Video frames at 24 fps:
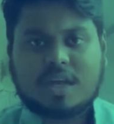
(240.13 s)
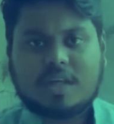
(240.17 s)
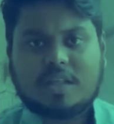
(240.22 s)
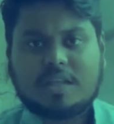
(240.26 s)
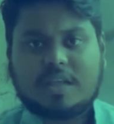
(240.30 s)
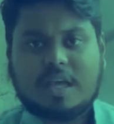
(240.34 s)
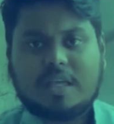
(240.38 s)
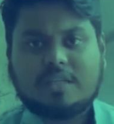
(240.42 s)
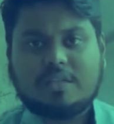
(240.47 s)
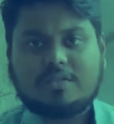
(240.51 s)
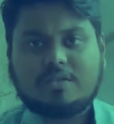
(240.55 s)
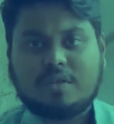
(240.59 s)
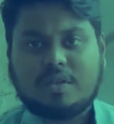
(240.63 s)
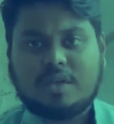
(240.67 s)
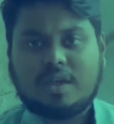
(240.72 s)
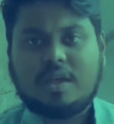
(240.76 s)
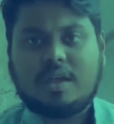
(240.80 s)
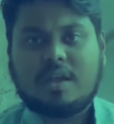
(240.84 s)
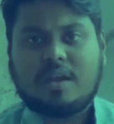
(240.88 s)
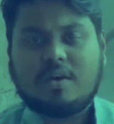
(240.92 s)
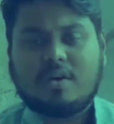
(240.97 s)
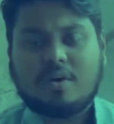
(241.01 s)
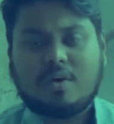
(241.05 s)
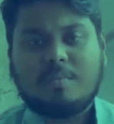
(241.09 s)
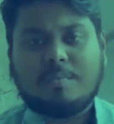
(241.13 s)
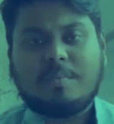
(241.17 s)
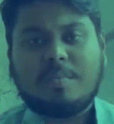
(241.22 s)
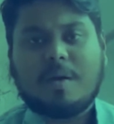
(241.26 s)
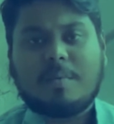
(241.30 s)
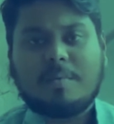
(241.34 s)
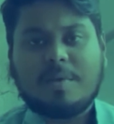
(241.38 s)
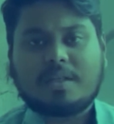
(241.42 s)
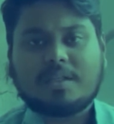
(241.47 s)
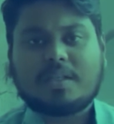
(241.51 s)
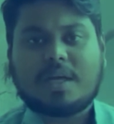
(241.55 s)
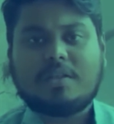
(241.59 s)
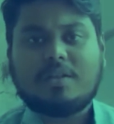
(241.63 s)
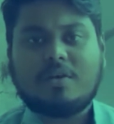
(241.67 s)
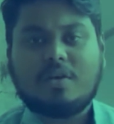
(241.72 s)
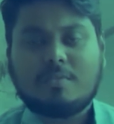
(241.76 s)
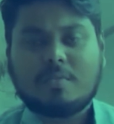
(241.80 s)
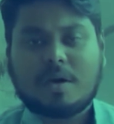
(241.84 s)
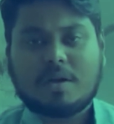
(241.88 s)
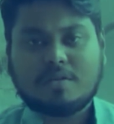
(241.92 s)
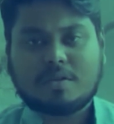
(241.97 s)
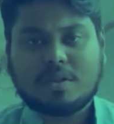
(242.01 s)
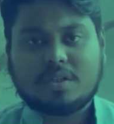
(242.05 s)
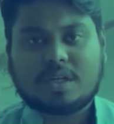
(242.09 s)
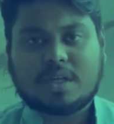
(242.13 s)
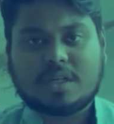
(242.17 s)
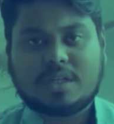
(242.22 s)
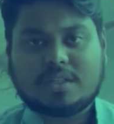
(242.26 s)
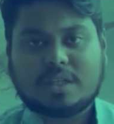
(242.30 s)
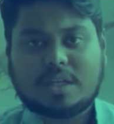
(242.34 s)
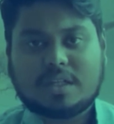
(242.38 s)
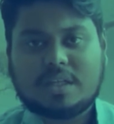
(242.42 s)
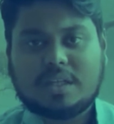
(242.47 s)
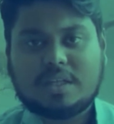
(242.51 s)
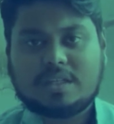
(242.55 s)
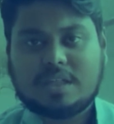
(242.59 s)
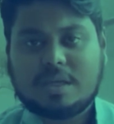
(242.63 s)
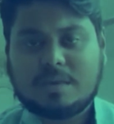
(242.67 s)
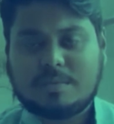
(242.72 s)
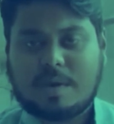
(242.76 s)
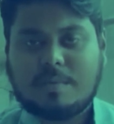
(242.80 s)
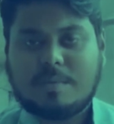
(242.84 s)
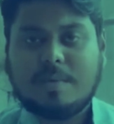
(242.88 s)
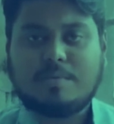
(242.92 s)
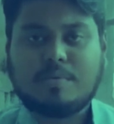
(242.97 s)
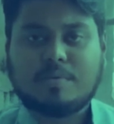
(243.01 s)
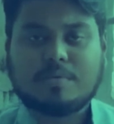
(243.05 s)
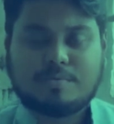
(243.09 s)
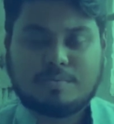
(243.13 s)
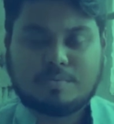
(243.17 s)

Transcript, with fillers: জানাতে চাইছি যদি এরকম ভাবে সাধারণ মানুষের সাথে সাথে যেভাবে